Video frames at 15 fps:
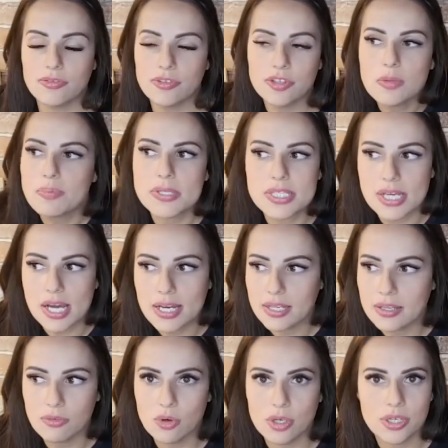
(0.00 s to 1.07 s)
вы написали
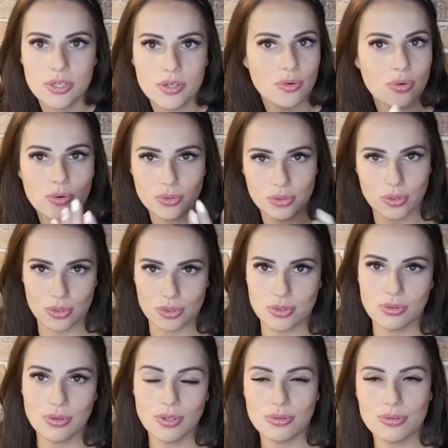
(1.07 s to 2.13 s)
его, и он
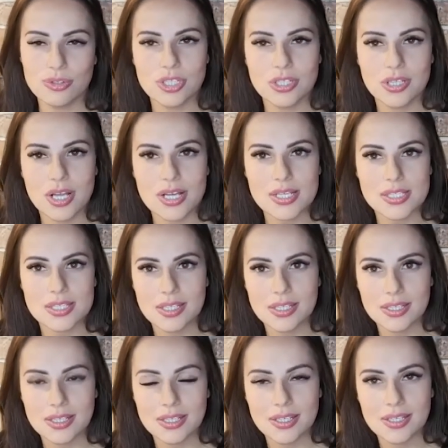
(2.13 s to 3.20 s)
крутой, очень
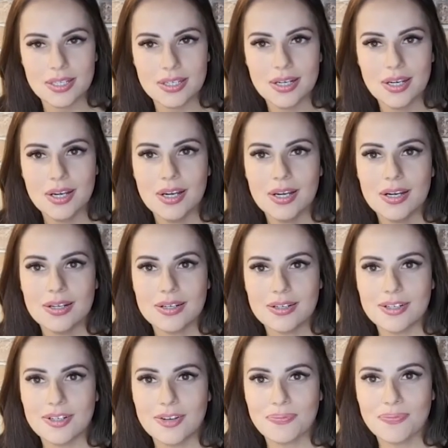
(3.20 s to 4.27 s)
классный, и
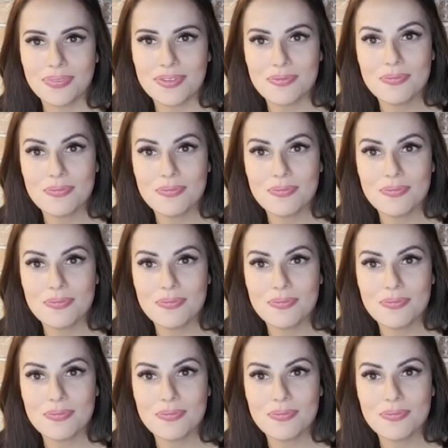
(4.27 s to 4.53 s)
а,